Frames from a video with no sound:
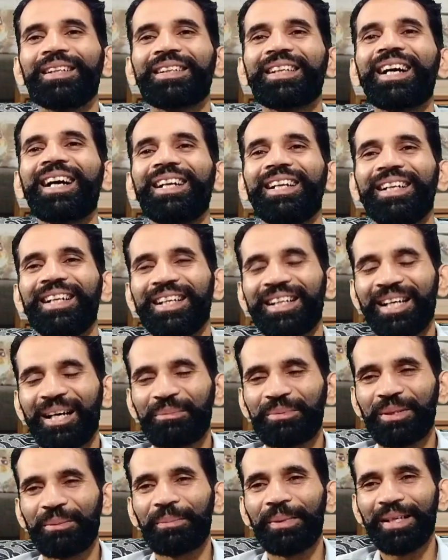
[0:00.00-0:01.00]
क्या ले लेगा
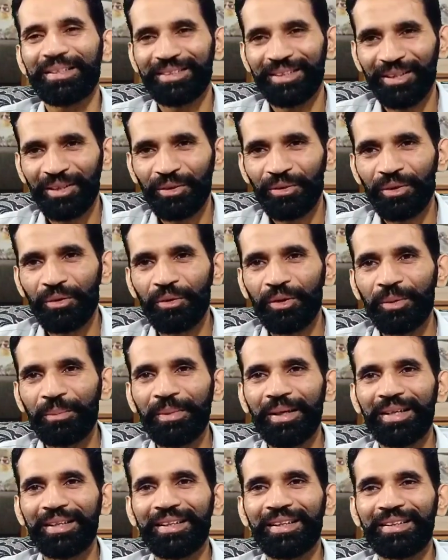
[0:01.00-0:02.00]
आपसे पैसे को
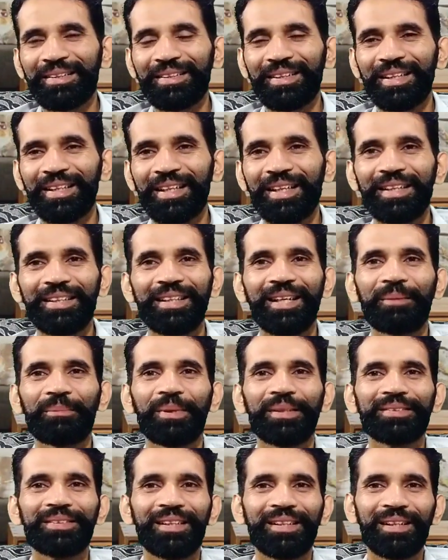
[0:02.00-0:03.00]
डिमांड करते हैं या
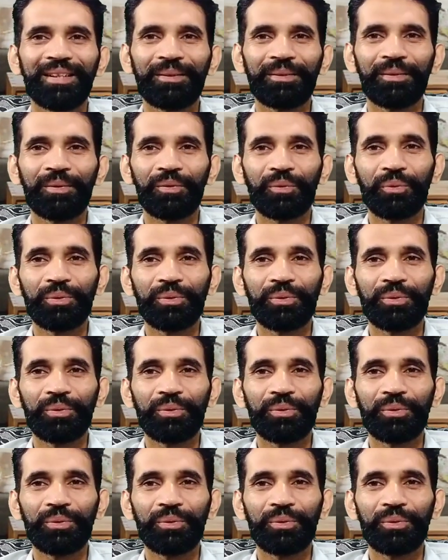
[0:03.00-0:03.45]
आपका चैनल